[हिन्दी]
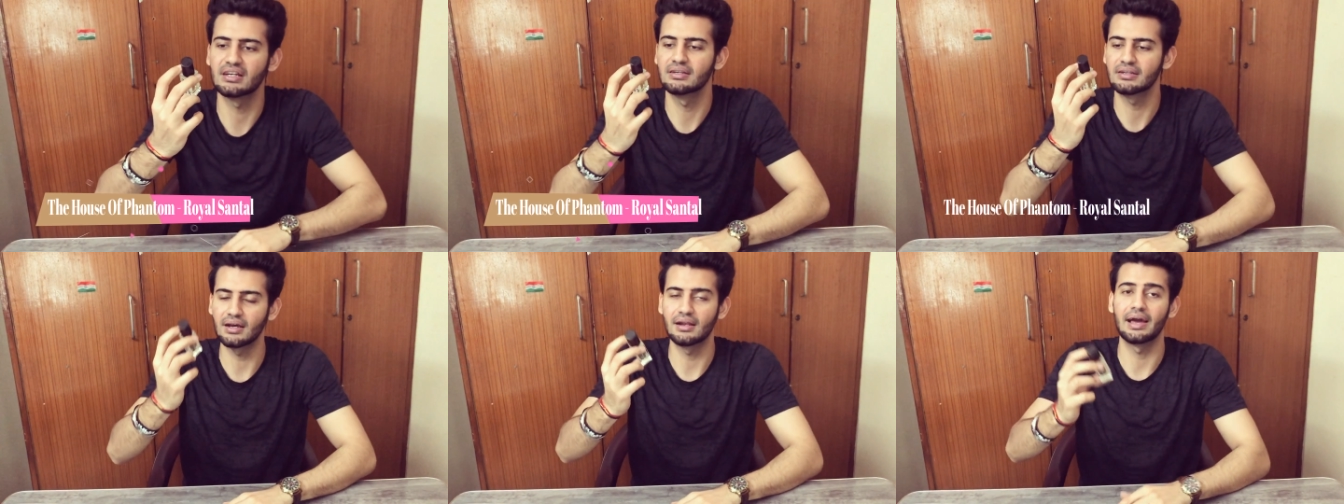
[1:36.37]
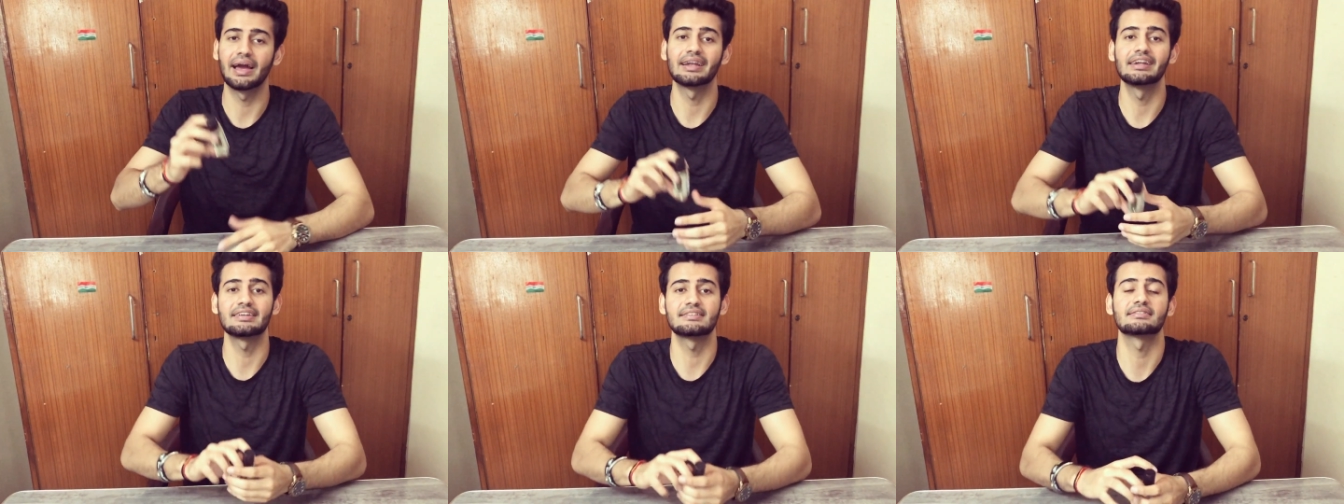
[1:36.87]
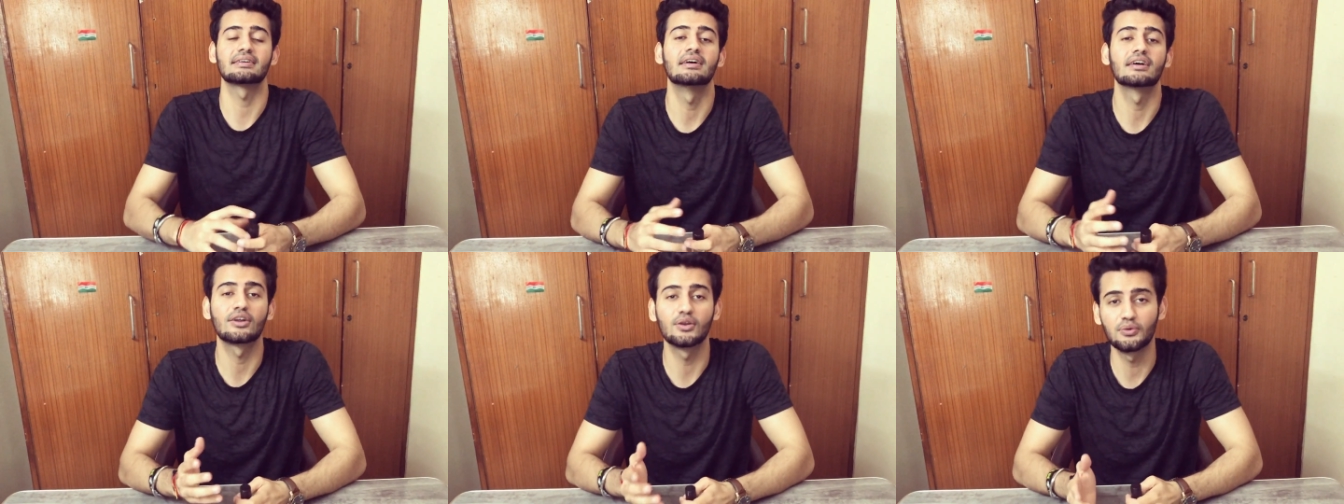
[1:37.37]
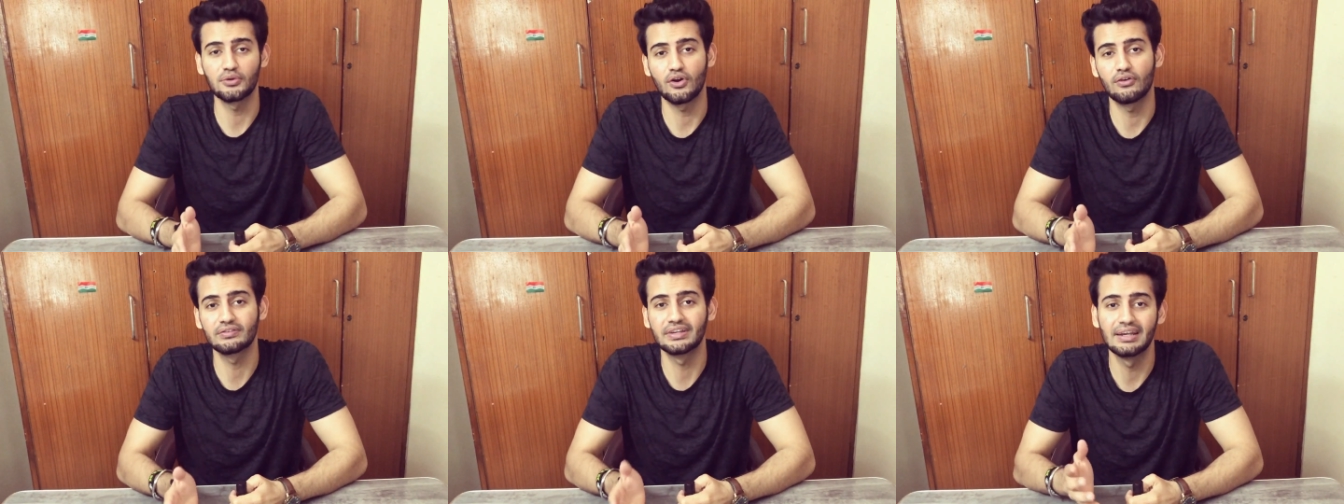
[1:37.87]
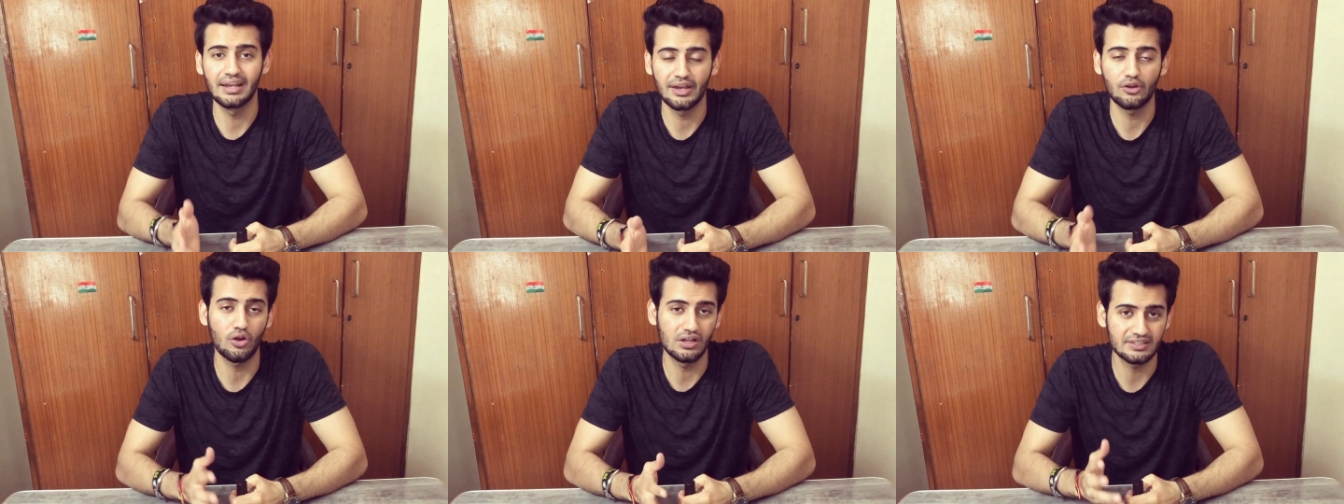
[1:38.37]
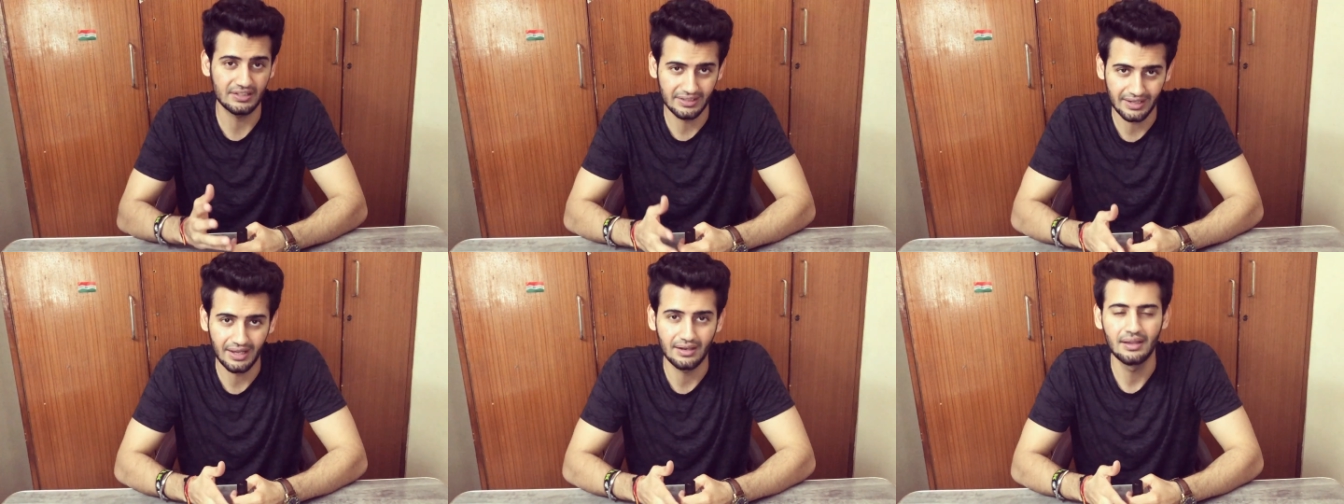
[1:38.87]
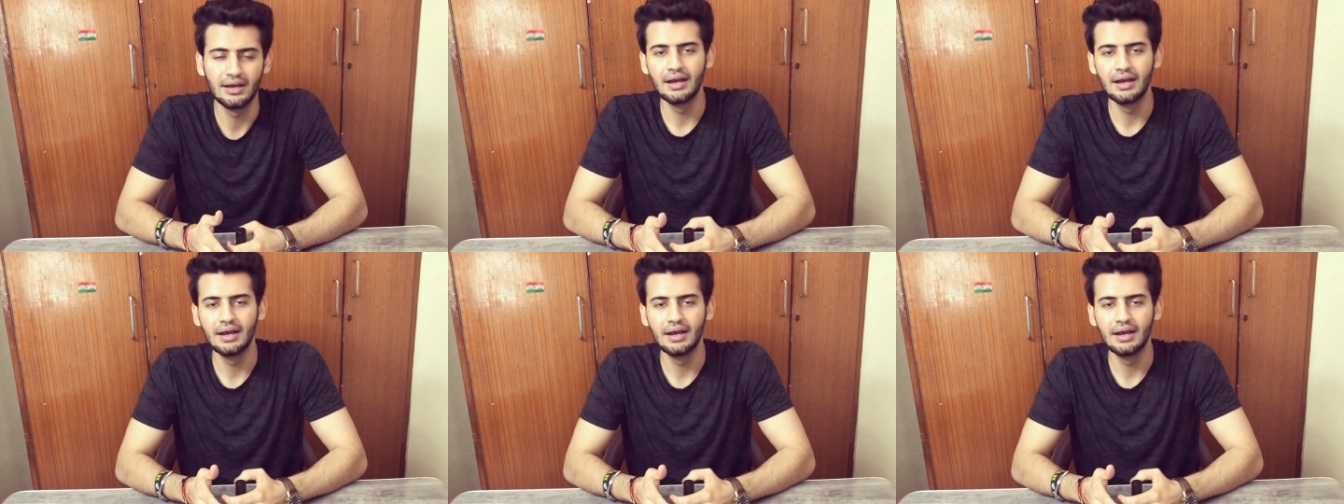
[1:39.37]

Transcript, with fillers: सेंटाल एंड इट इज़ अ क्लोन ऑफ गिर रॉयल सेंटाल